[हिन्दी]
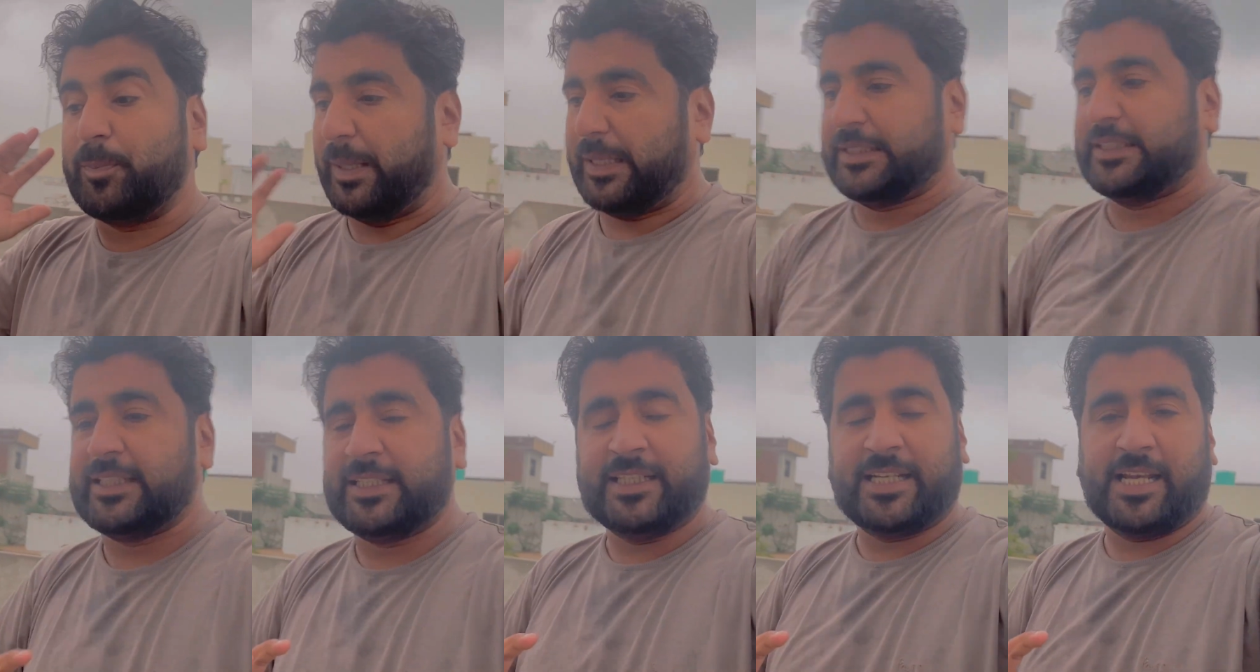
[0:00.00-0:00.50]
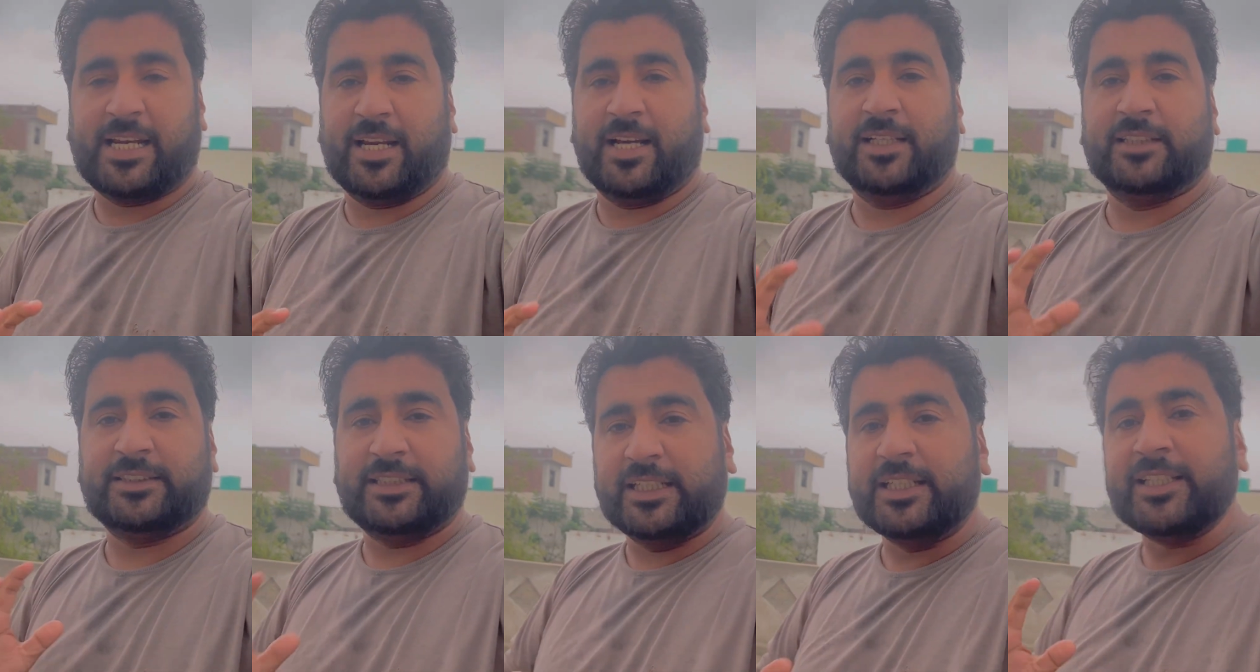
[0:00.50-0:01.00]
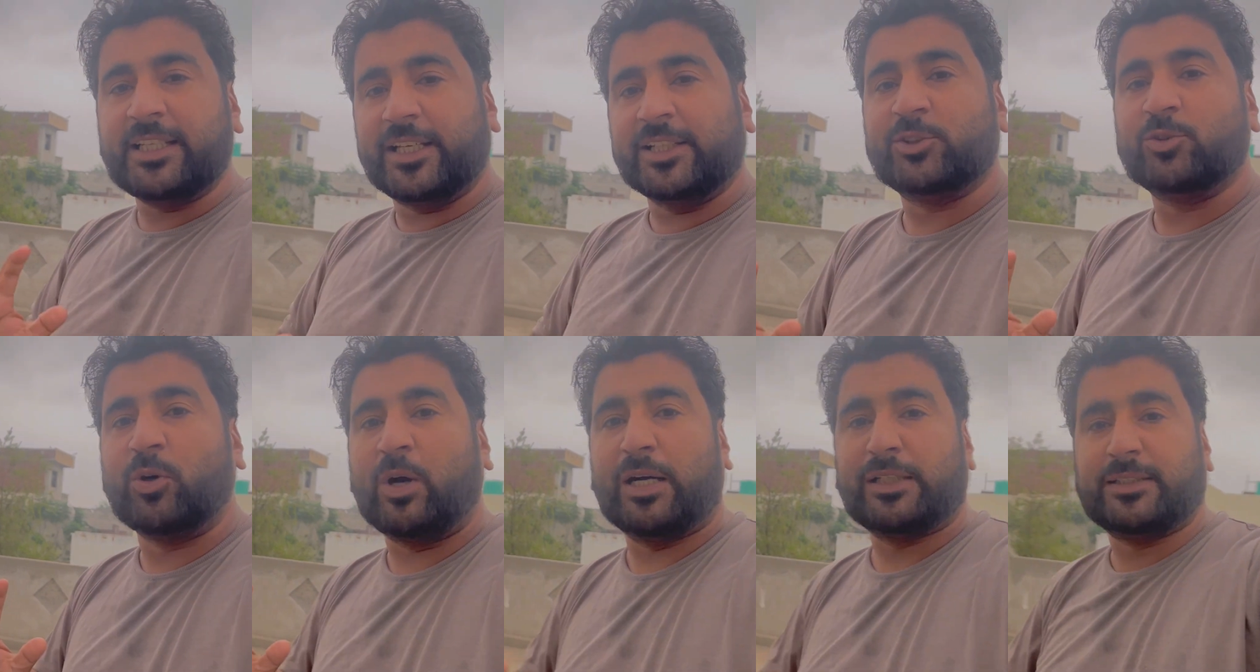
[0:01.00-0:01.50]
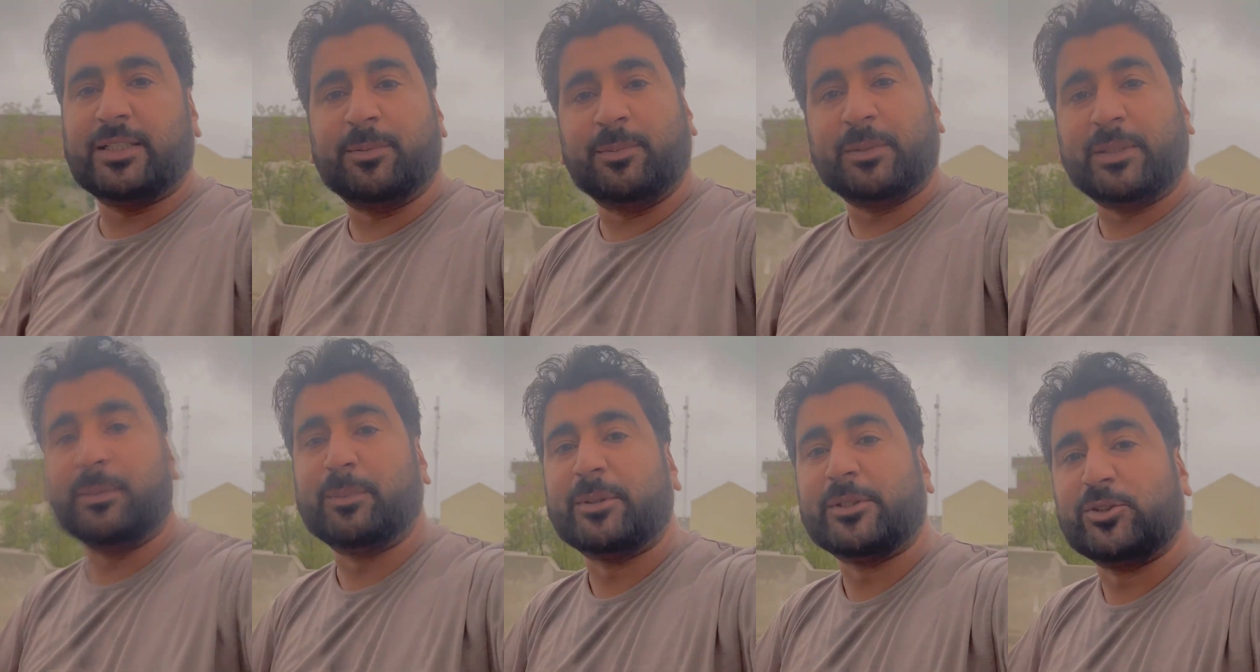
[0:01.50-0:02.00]
बाथिंग है ना यानी कि जो आज
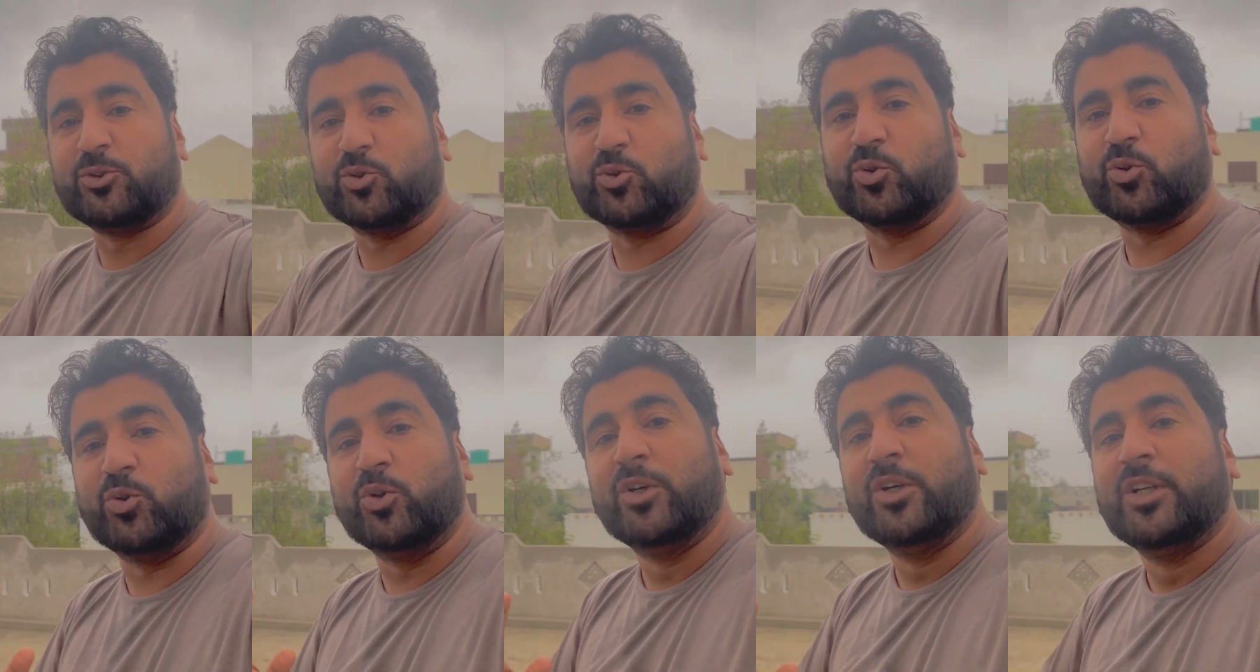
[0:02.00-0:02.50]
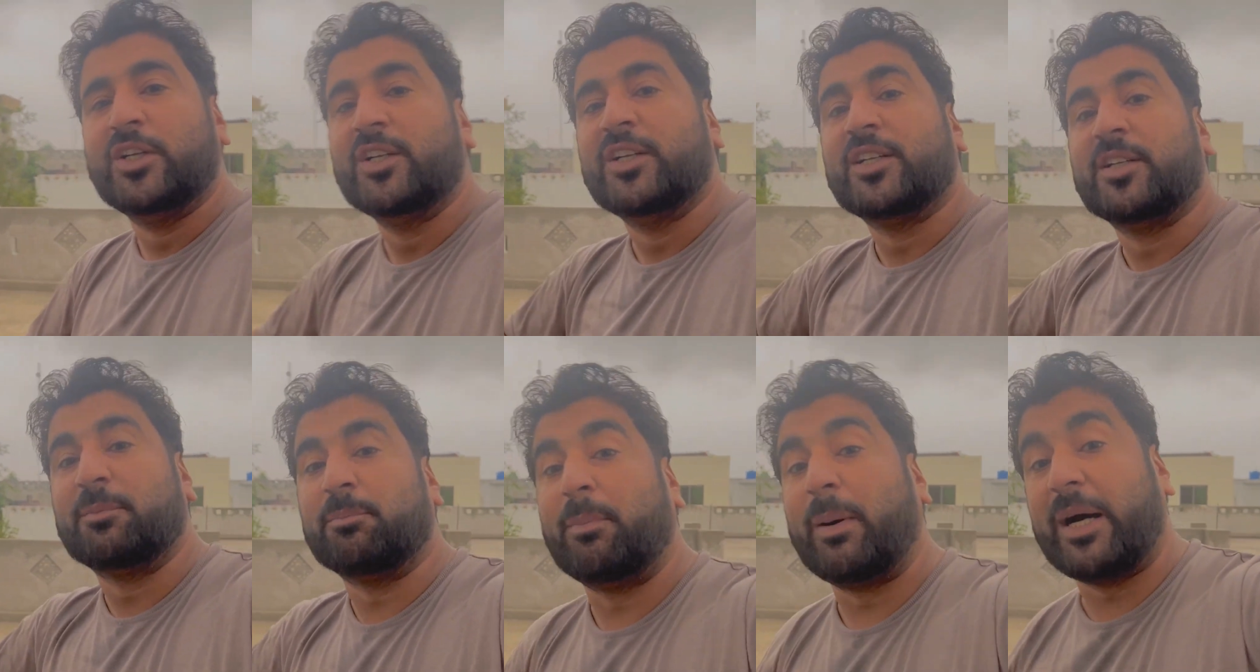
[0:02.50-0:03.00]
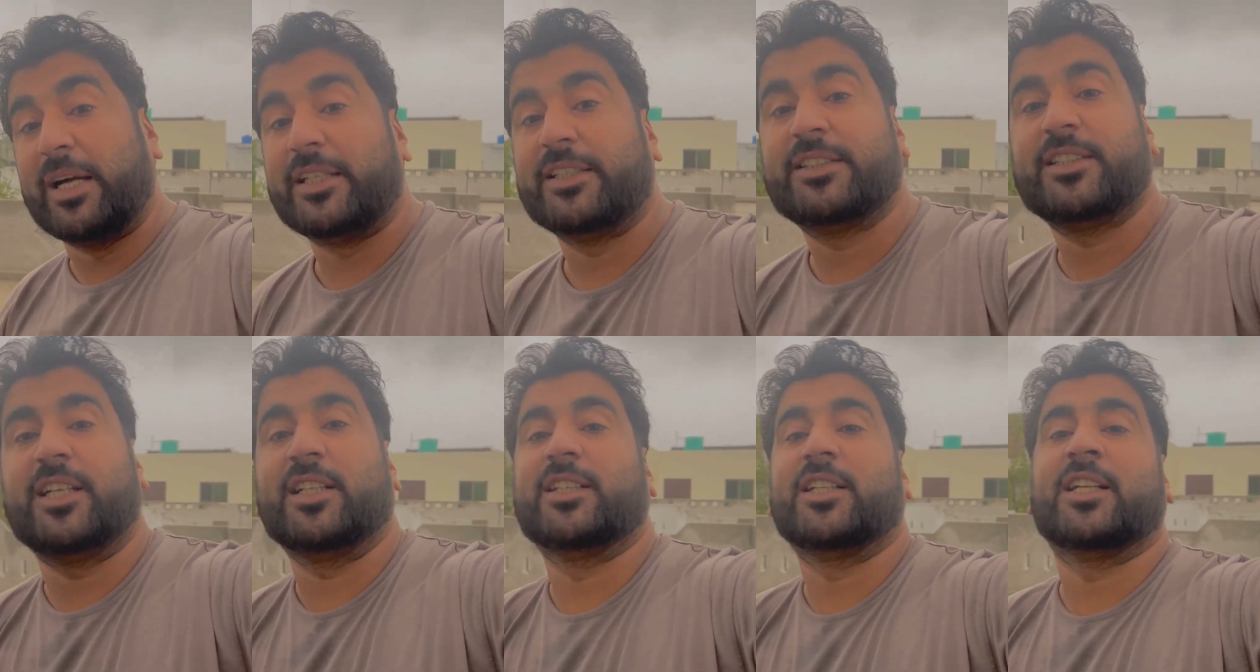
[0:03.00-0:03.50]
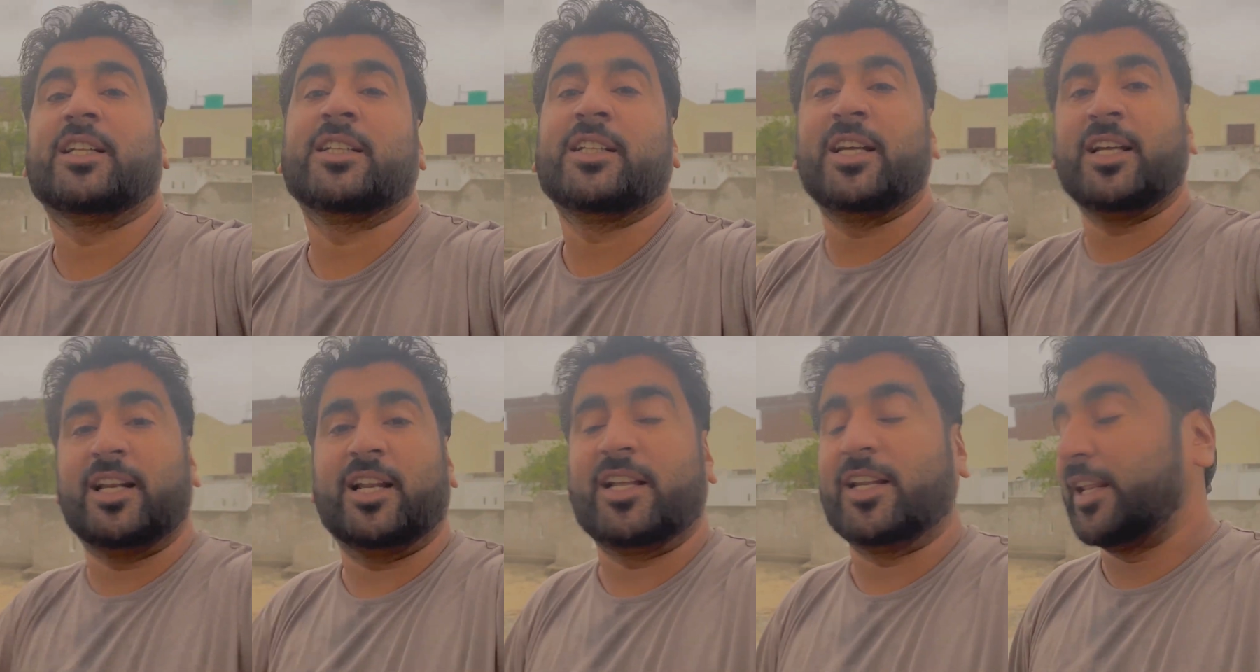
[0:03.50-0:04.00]
हमने बच्चों को बारिश के अंदर
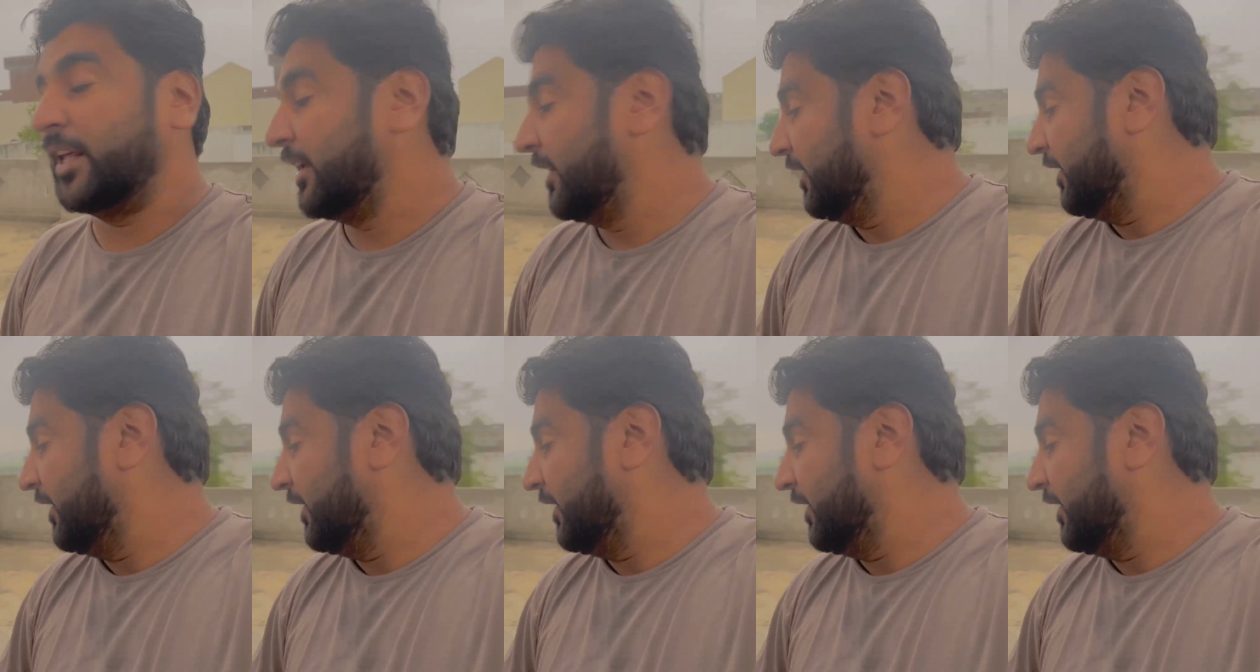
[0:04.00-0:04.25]
नहलाना है